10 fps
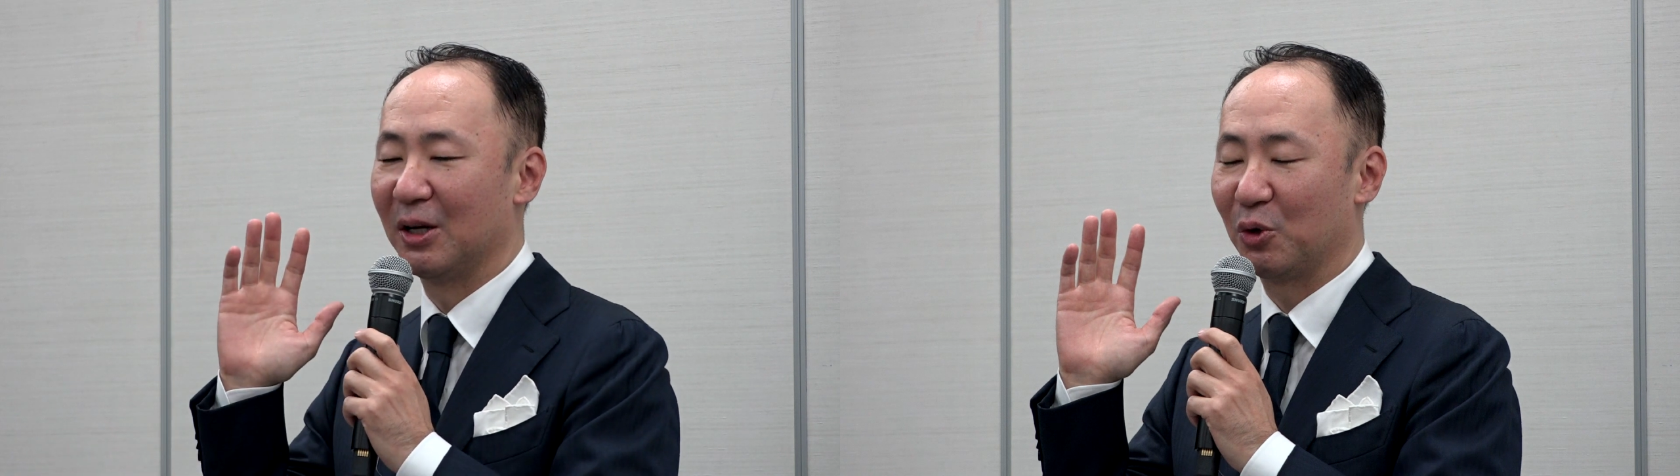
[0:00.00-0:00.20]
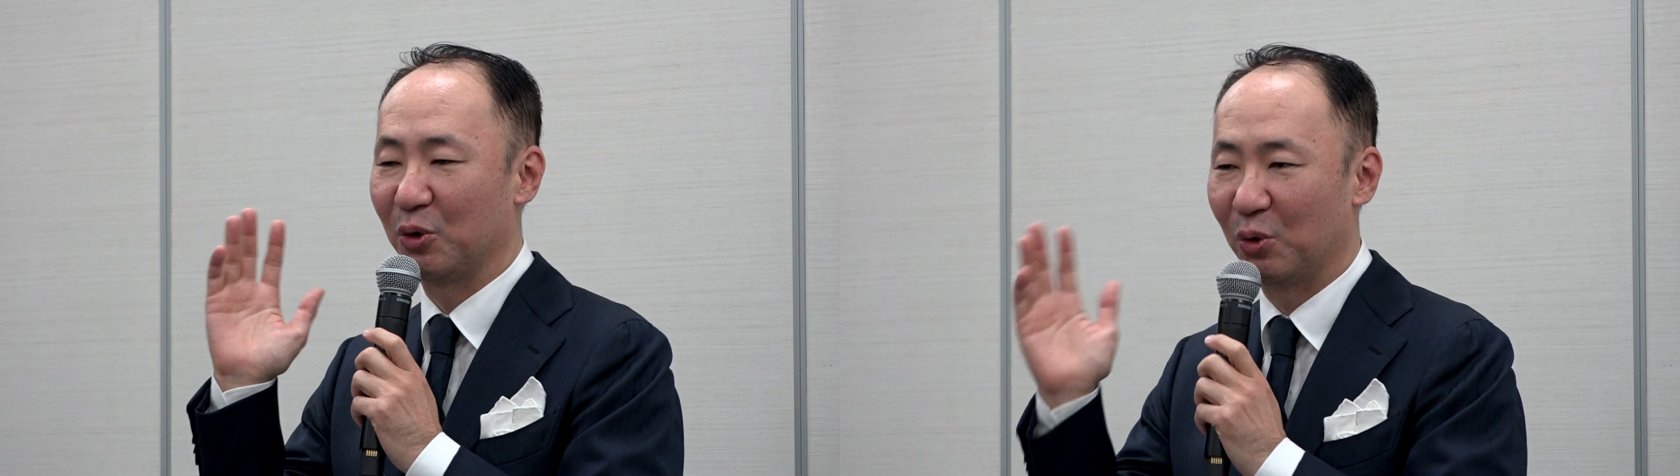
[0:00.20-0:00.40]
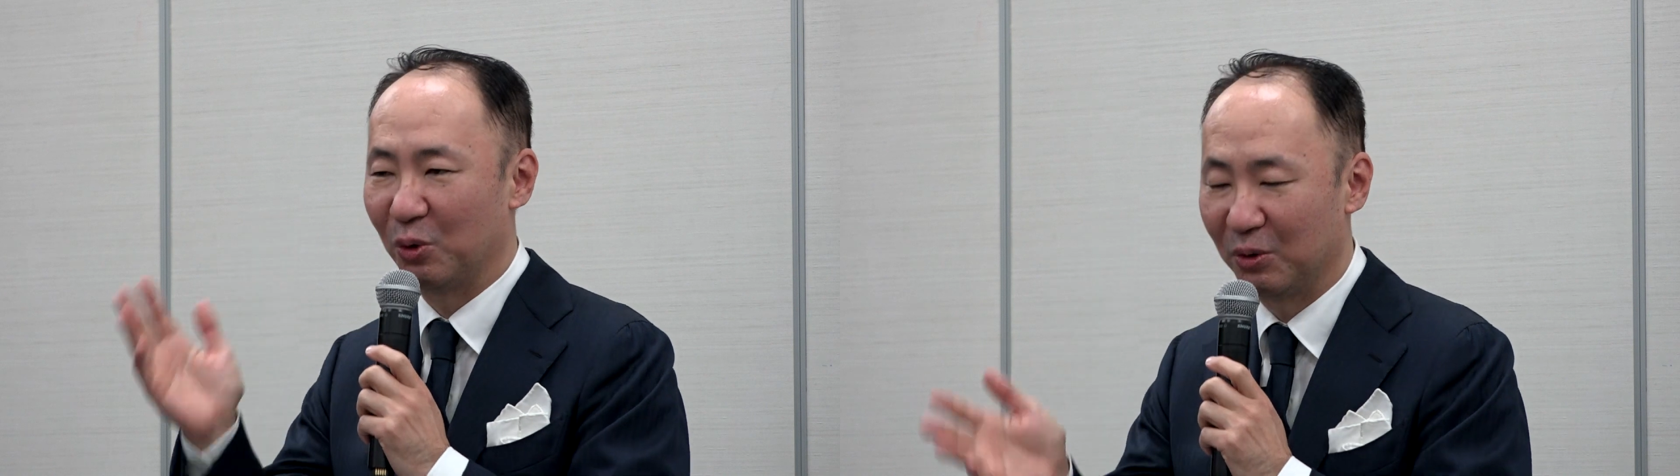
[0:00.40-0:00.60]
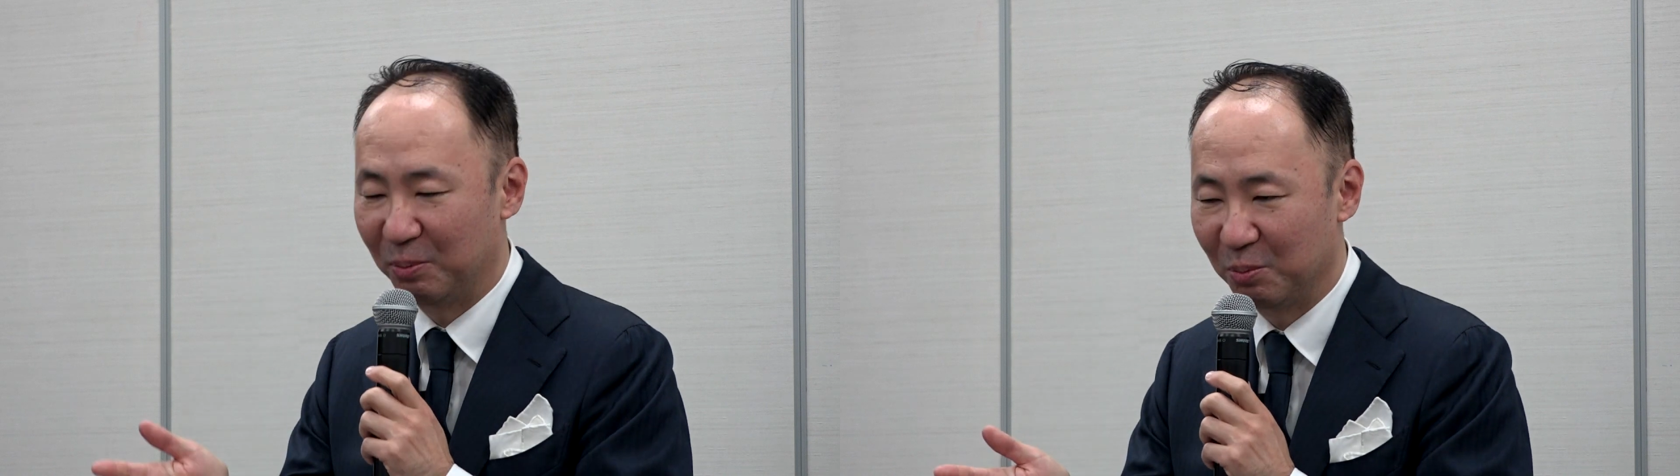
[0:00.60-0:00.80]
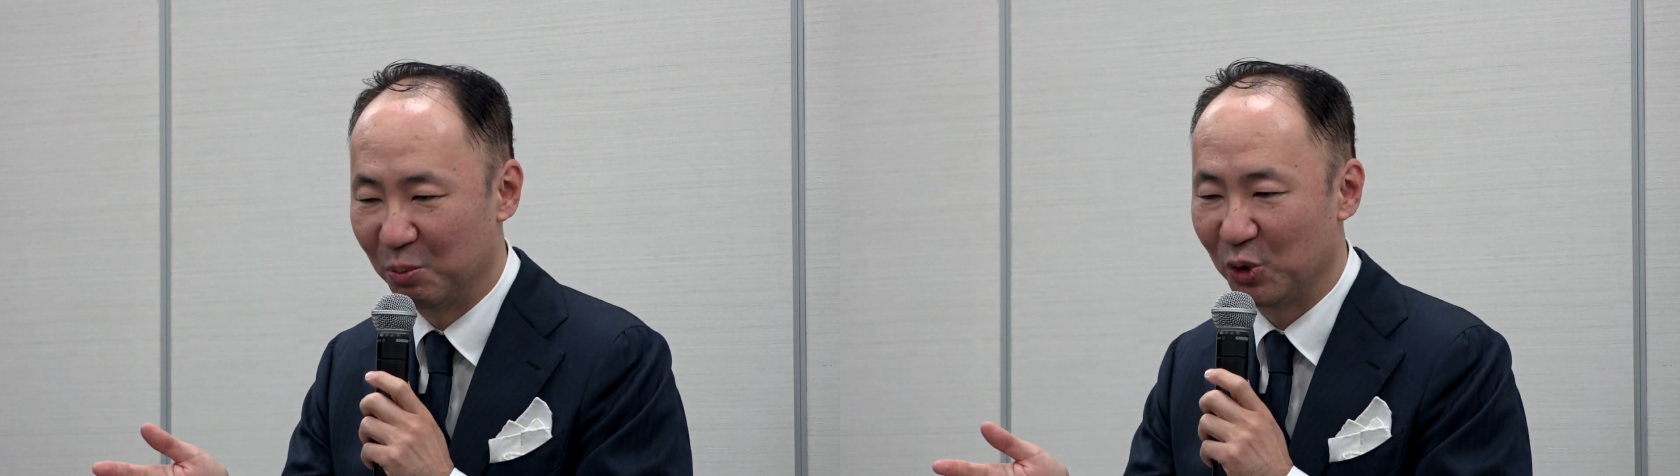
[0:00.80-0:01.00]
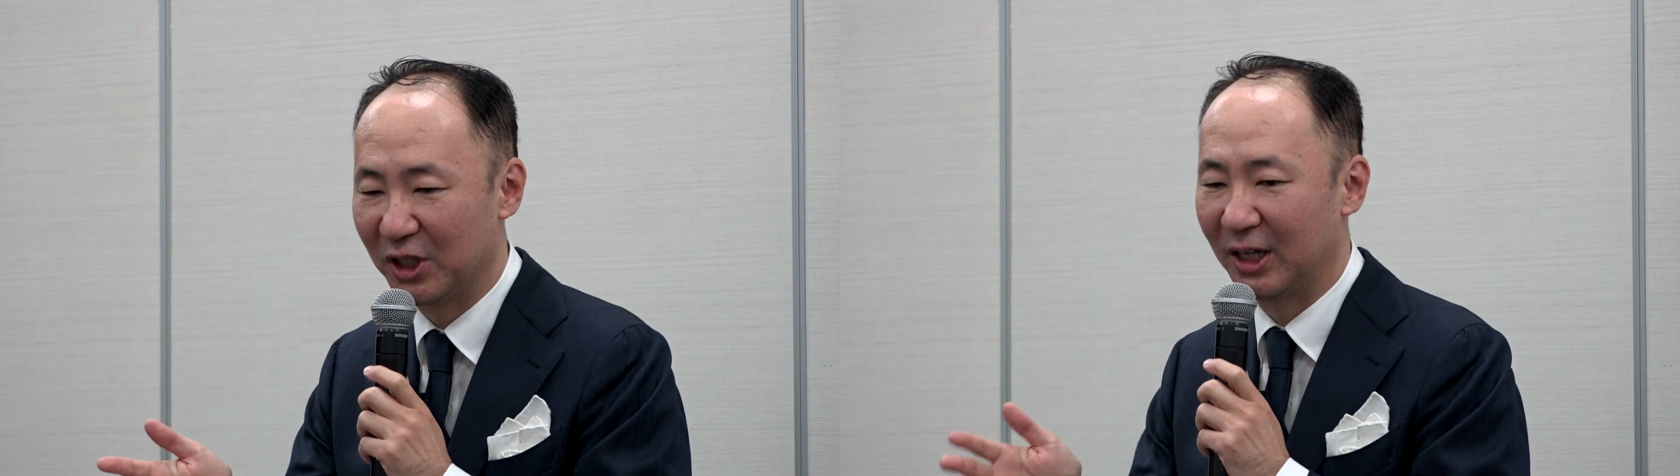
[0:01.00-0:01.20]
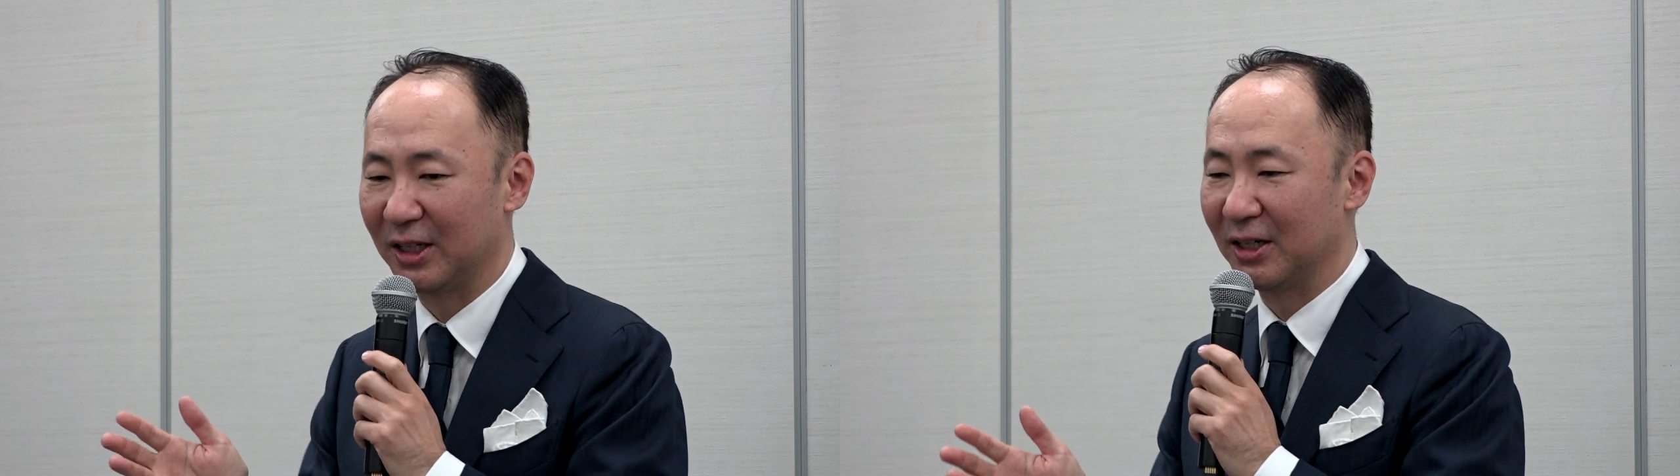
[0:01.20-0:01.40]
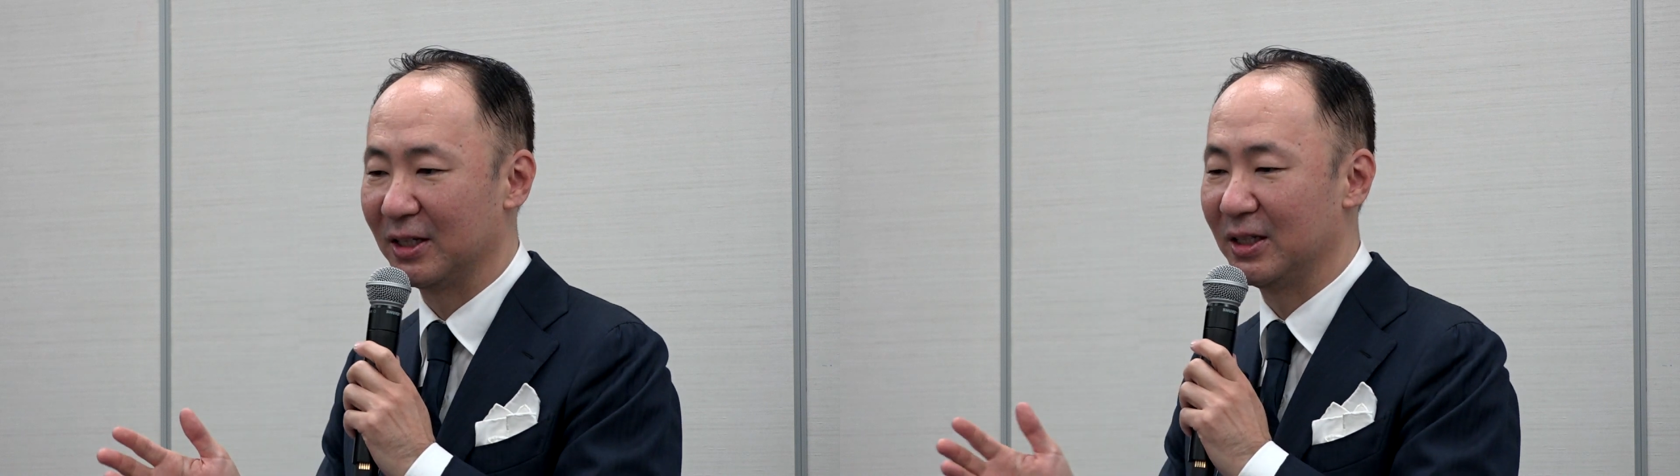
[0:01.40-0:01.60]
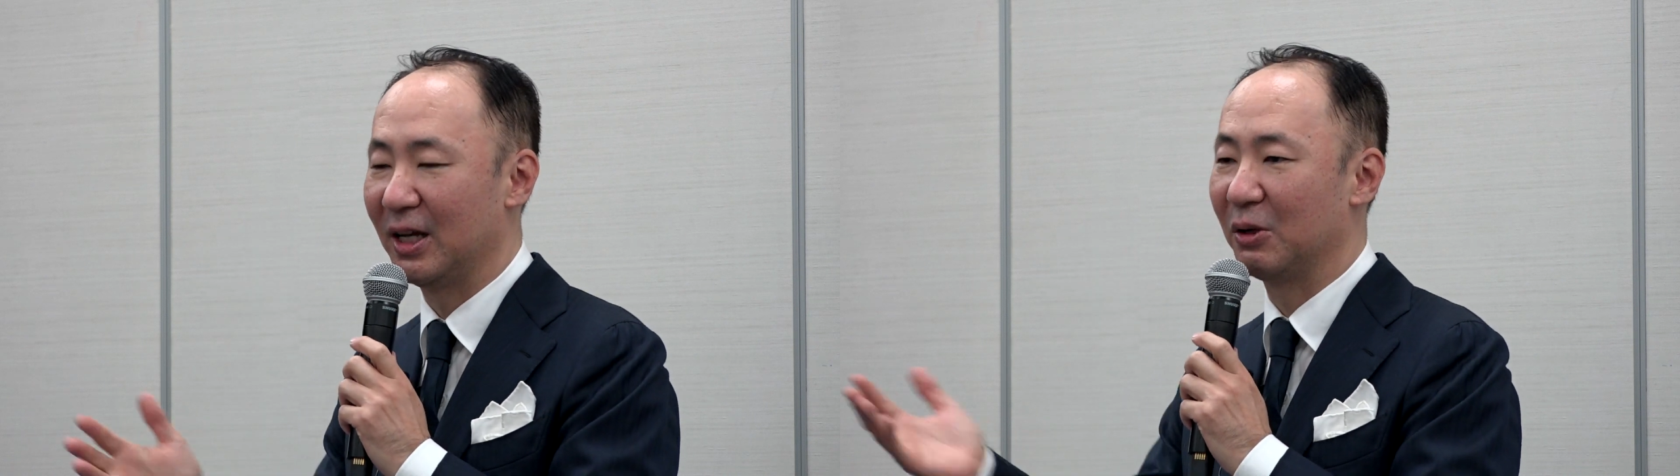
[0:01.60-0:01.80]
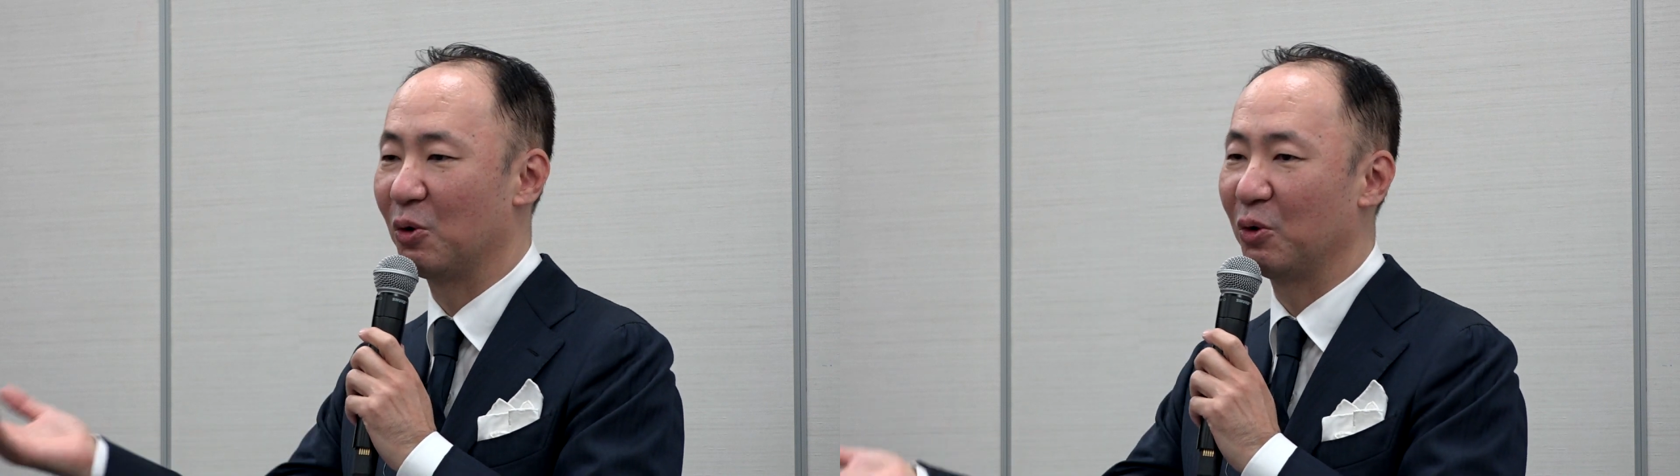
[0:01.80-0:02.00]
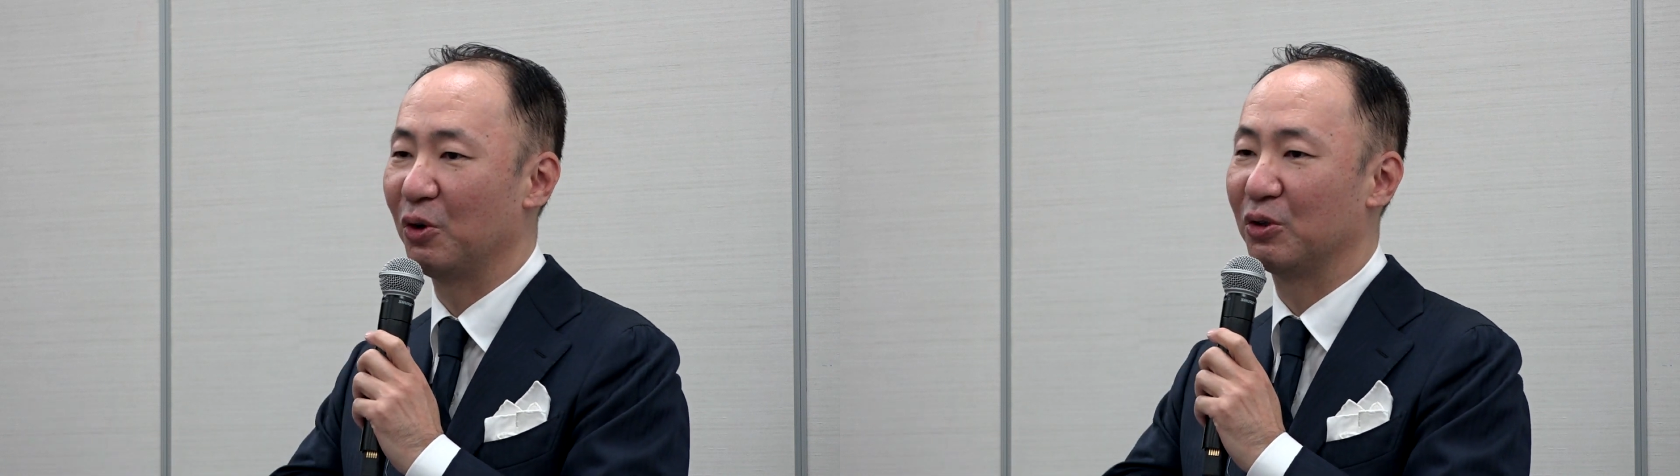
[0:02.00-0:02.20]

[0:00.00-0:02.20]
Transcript: ことを申し上げたらですね快